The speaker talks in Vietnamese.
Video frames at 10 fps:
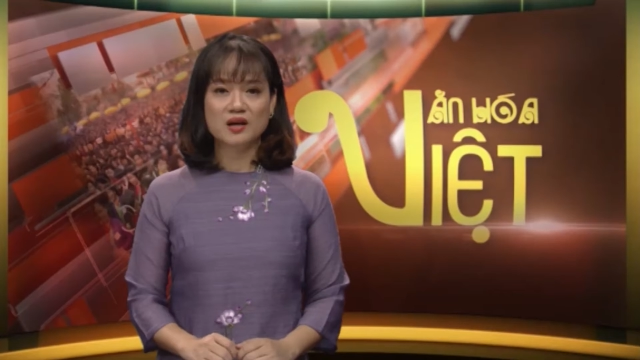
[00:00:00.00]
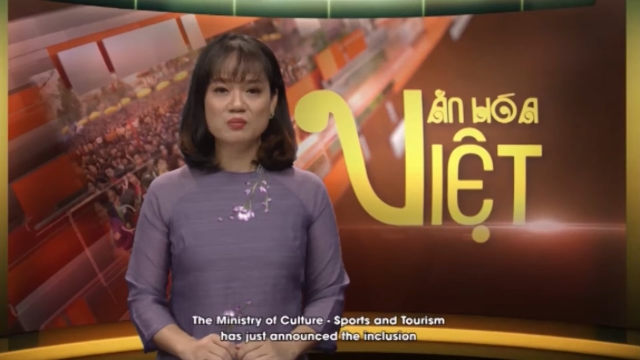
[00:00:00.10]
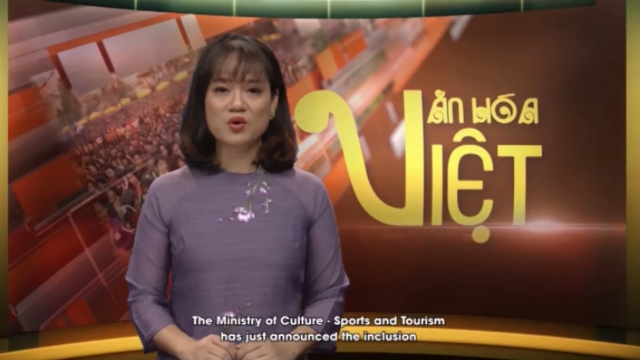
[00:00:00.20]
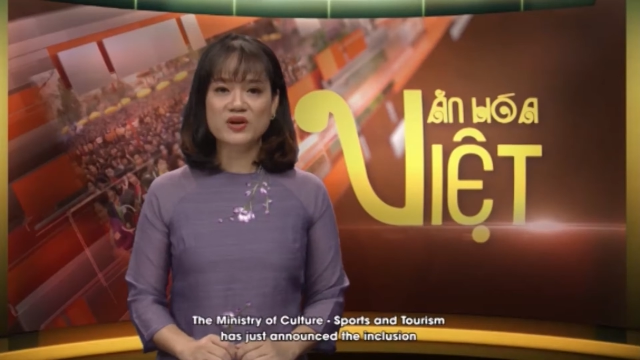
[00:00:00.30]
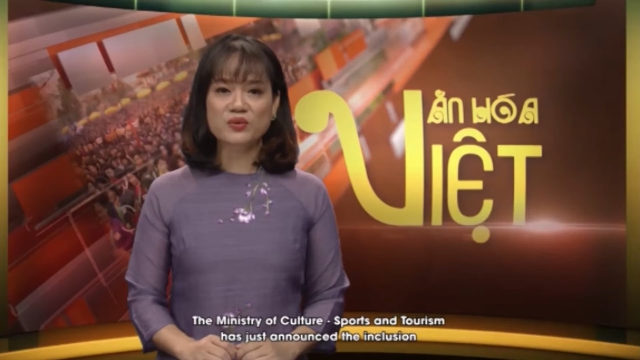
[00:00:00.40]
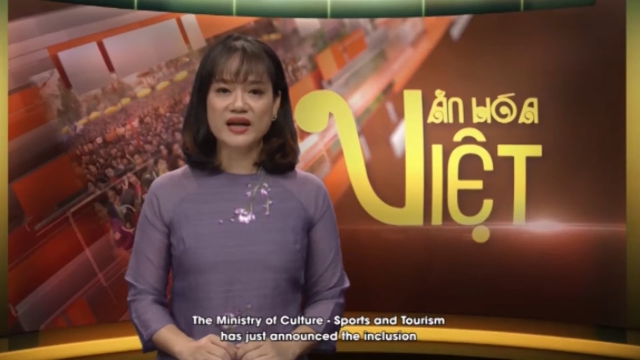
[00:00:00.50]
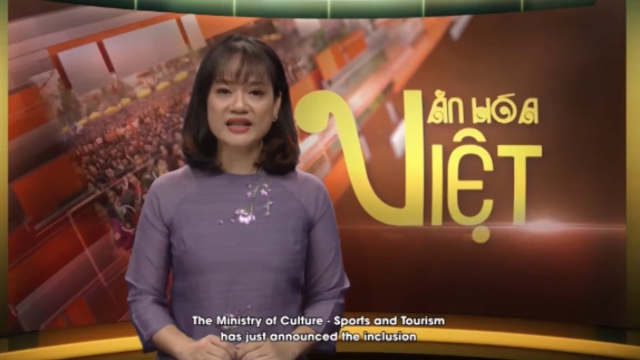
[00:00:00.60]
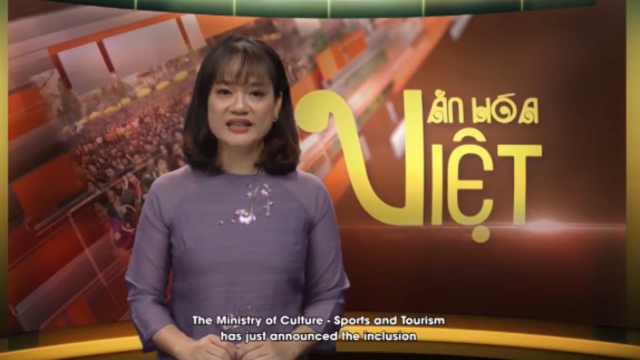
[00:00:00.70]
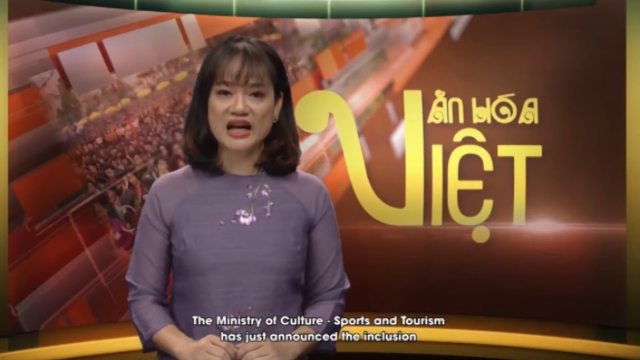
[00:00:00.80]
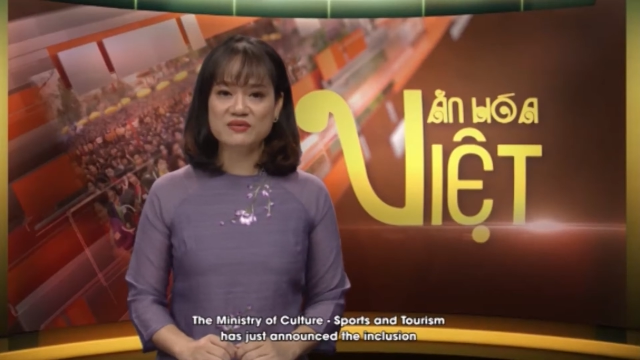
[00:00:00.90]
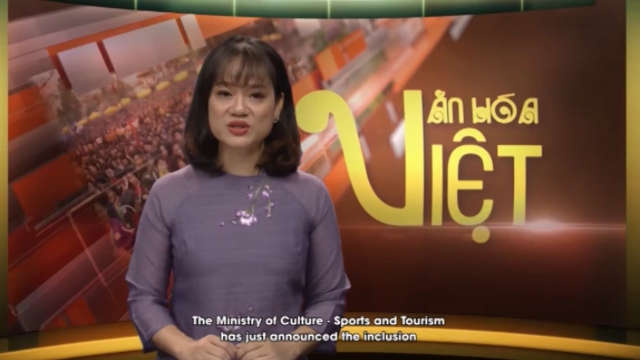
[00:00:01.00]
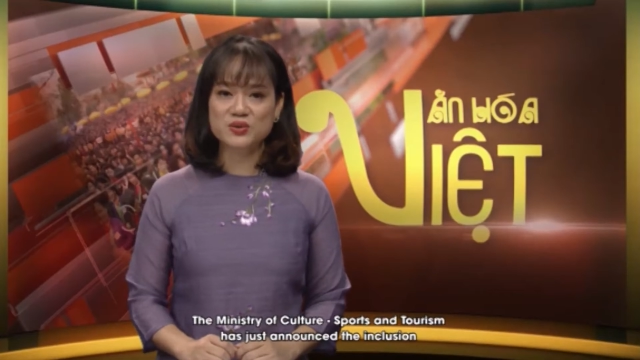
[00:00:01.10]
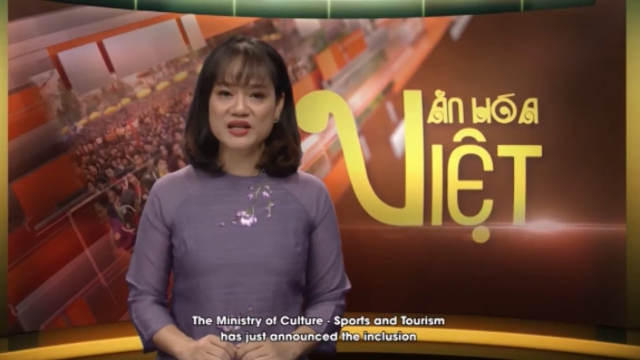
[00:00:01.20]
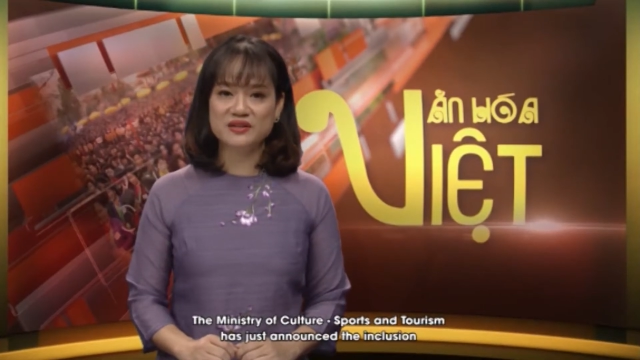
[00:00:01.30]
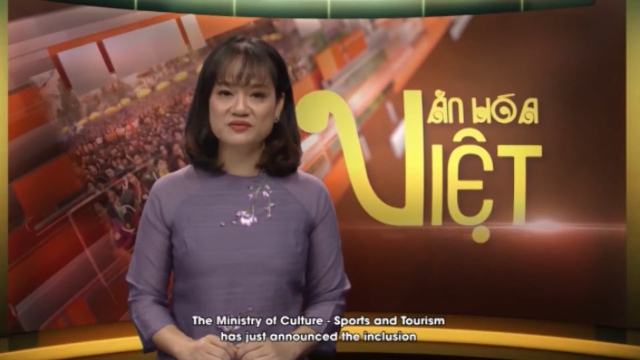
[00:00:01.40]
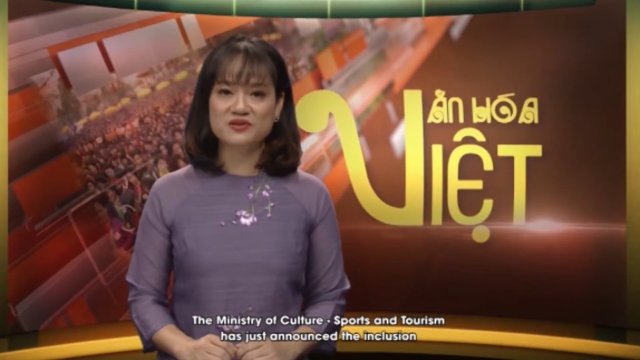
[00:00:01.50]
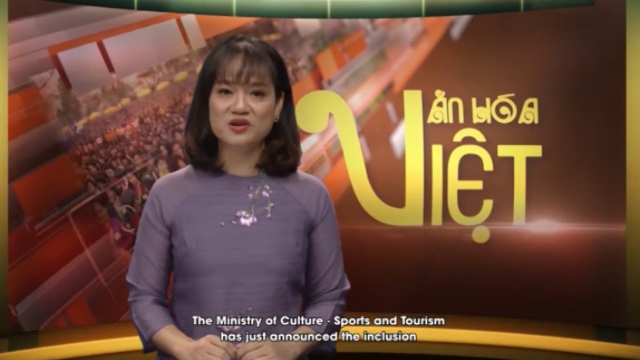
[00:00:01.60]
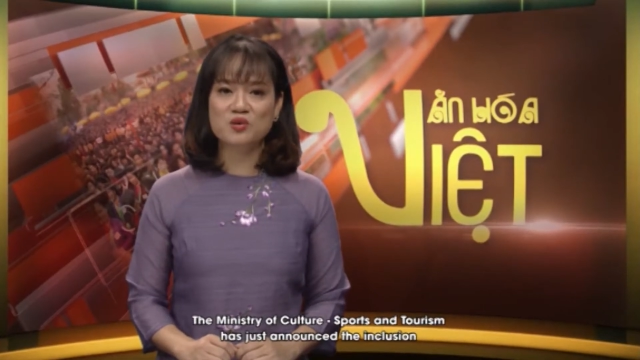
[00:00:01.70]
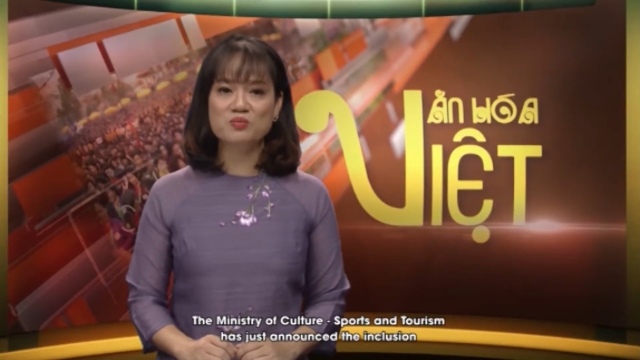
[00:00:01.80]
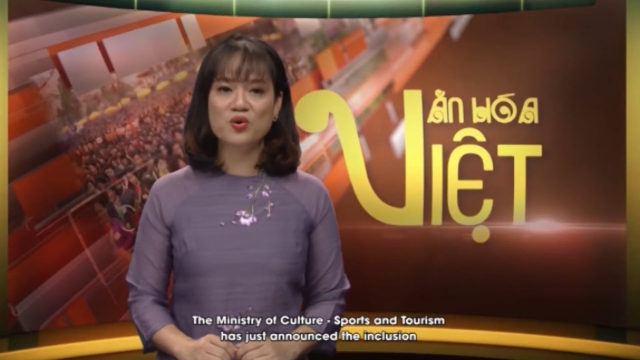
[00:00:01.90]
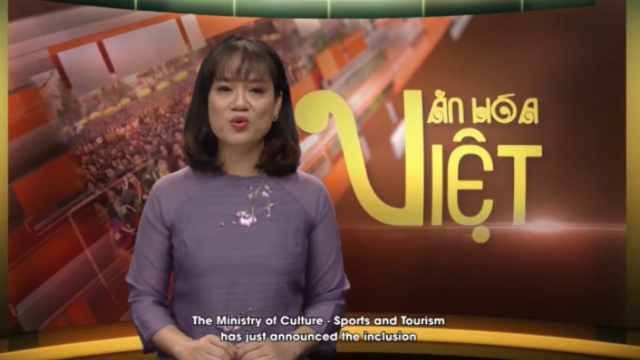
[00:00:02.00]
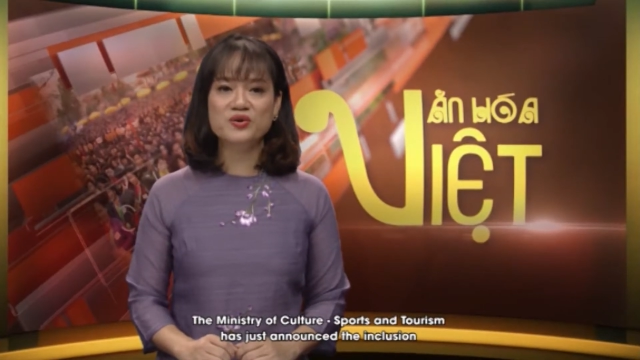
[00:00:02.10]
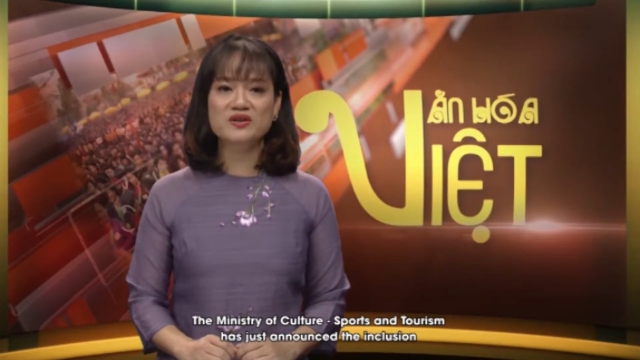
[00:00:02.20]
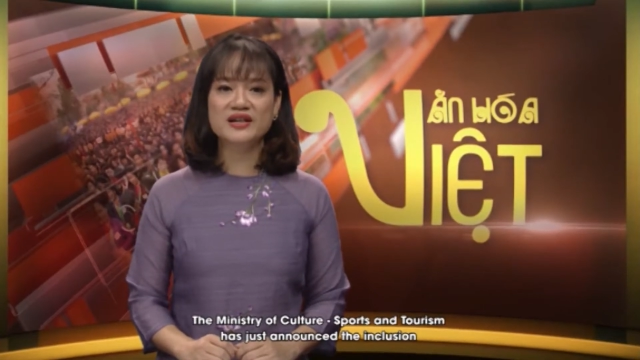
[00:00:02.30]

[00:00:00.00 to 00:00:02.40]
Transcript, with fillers: Bộ Văn hóa Thể thao và Du lịch vừa công bố